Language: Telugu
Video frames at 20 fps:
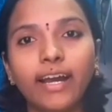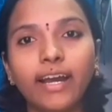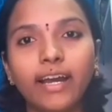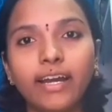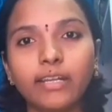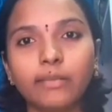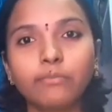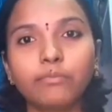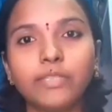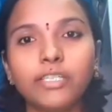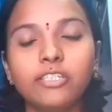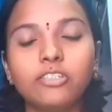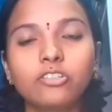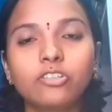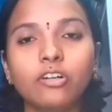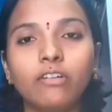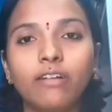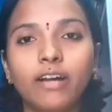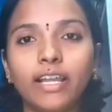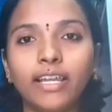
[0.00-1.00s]
ఆహారం
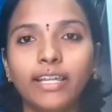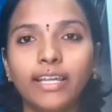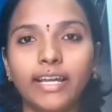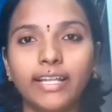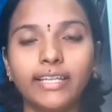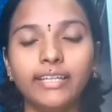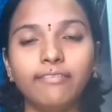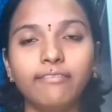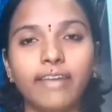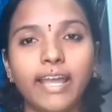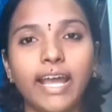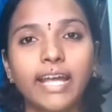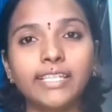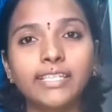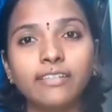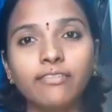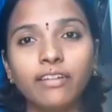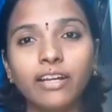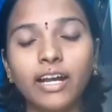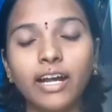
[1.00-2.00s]
తీసుకోవాలి అది
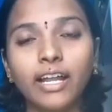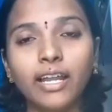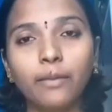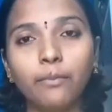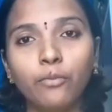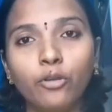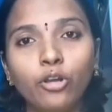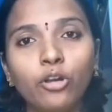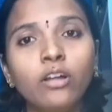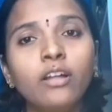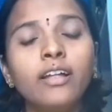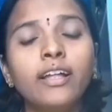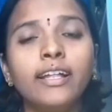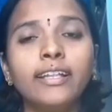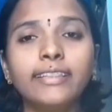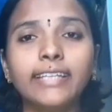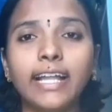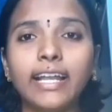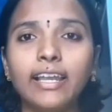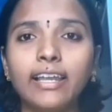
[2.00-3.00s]
వేసవి కాలంలో
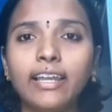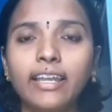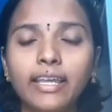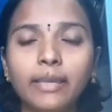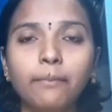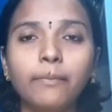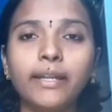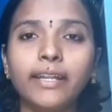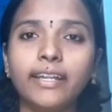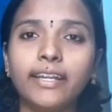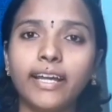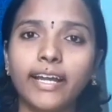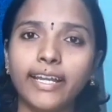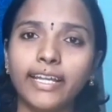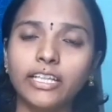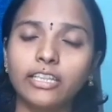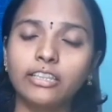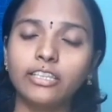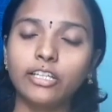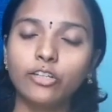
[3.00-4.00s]
తల్లి బిడ్డ
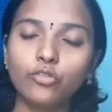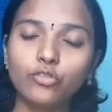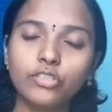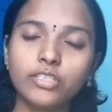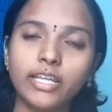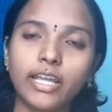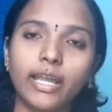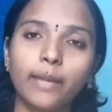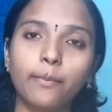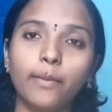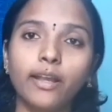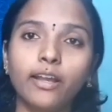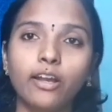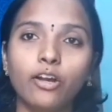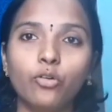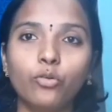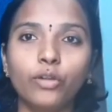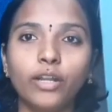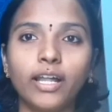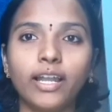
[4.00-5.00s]
ఇద్దరూ క్షేమంగా
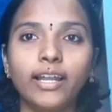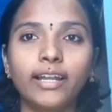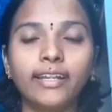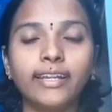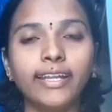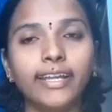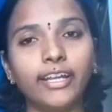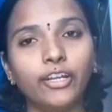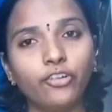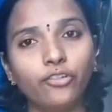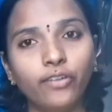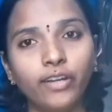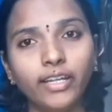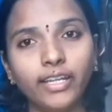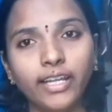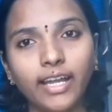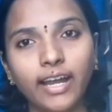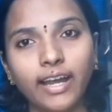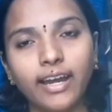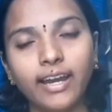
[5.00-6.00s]
ఉండాలంటే
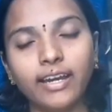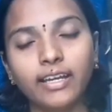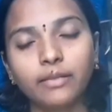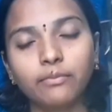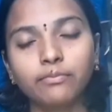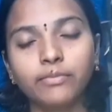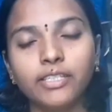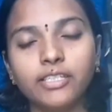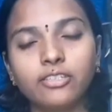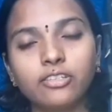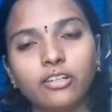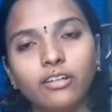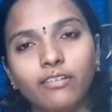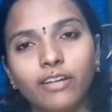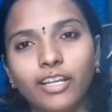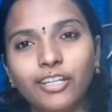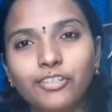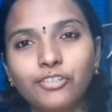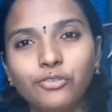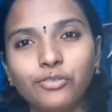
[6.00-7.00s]
ఎటువంటి ఆహారం
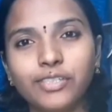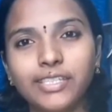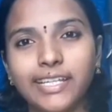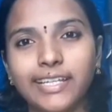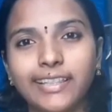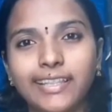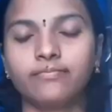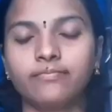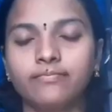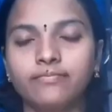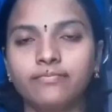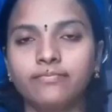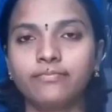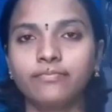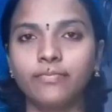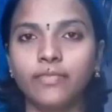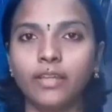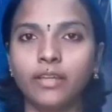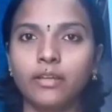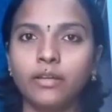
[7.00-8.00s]
తీసుకోవాలో చూసేద్దాం
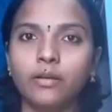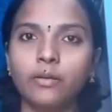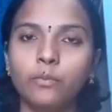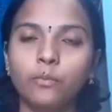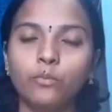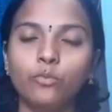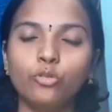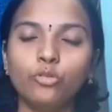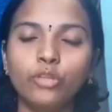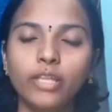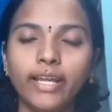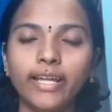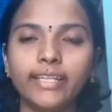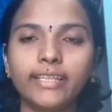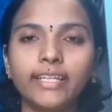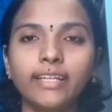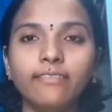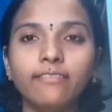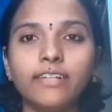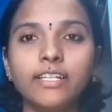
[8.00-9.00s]

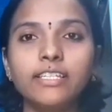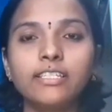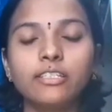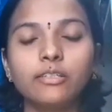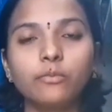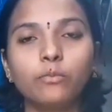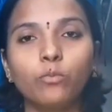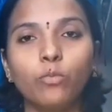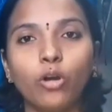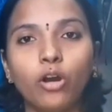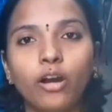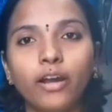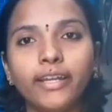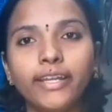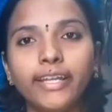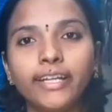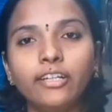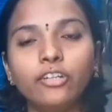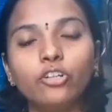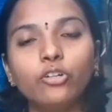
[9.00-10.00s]
ముందైతే ఫస్ట్
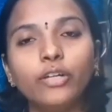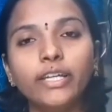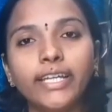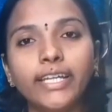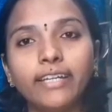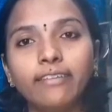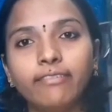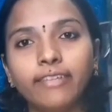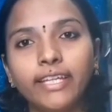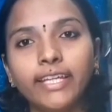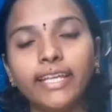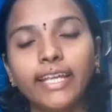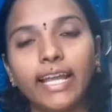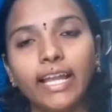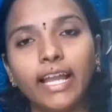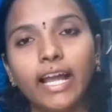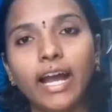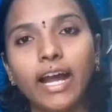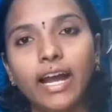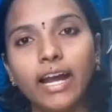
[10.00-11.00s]
మార్నింగ్ టు ఈవినింగ్
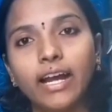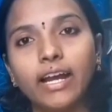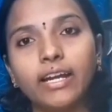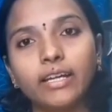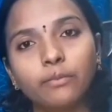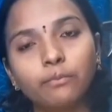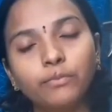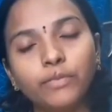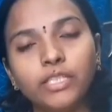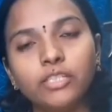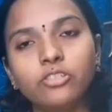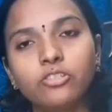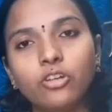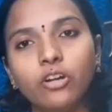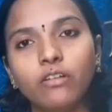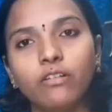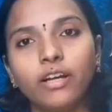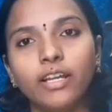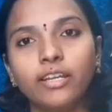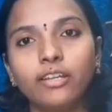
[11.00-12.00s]
ఎలా ఆహారం
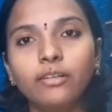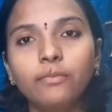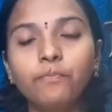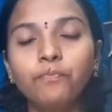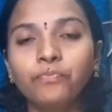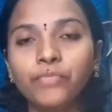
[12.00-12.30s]
తీసుకోవాలో